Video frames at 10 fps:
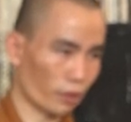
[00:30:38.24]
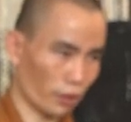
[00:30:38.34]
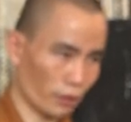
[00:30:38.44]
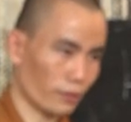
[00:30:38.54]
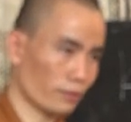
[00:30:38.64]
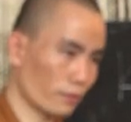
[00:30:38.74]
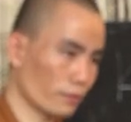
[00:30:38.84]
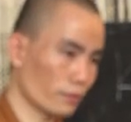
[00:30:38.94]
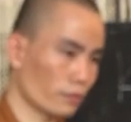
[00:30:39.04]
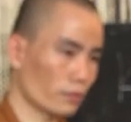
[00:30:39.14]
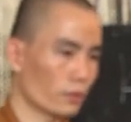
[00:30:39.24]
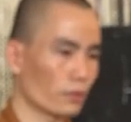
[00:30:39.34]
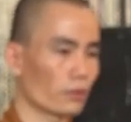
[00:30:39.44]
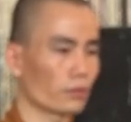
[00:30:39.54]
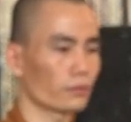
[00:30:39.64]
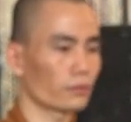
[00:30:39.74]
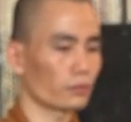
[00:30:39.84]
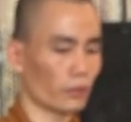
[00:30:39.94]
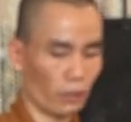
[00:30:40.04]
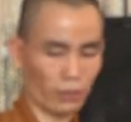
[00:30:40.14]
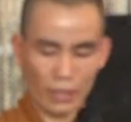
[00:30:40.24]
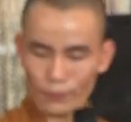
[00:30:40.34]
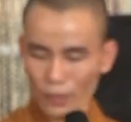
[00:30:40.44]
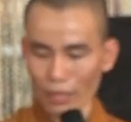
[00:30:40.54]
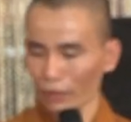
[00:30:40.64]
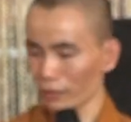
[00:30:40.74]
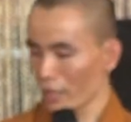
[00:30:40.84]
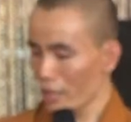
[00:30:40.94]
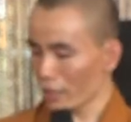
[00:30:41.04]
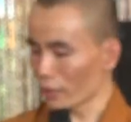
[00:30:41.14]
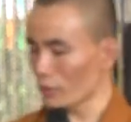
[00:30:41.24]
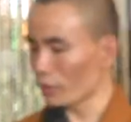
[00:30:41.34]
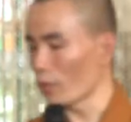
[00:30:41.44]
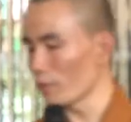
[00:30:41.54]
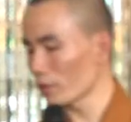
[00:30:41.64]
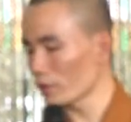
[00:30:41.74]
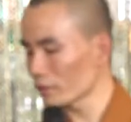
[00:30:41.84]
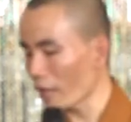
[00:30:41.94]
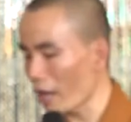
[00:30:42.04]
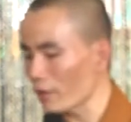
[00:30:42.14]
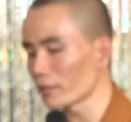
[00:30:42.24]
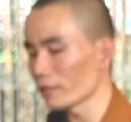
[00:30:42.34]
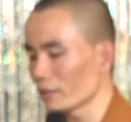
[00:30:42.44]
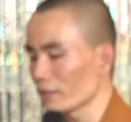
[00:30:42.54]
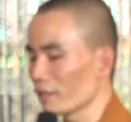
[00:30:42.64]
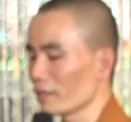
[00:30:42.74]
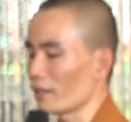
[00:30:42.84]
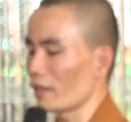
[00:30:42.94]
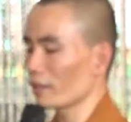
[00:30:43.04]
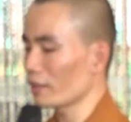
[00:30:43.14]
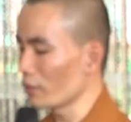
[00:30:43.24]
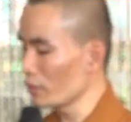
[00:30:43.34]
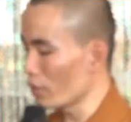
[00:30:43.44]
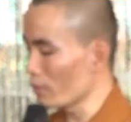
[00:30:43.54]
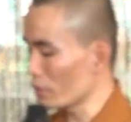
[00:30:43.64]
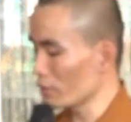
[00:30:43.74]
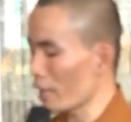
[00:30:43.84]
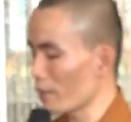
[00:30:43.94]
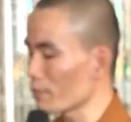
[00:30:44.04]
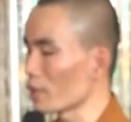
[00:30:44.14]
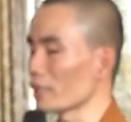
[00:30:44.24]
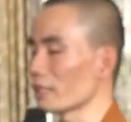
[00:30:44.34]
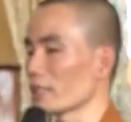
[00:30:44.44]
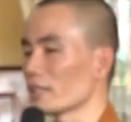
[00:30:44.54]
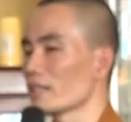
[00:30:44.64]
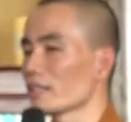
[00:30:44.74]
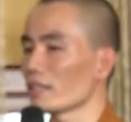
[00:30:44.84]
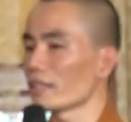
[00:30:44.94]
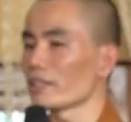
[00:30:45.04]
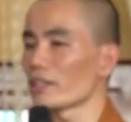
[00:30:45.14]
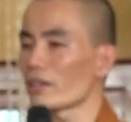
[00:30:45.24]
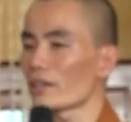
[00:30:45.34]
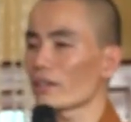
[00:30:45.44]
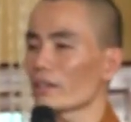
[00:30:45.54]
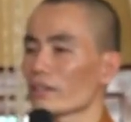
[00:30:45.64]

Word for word: Okay. Khi con chấp nhận cái nỗi khổ mà con tạo nè, cái nỗi khổ mà con đang bị nè, là do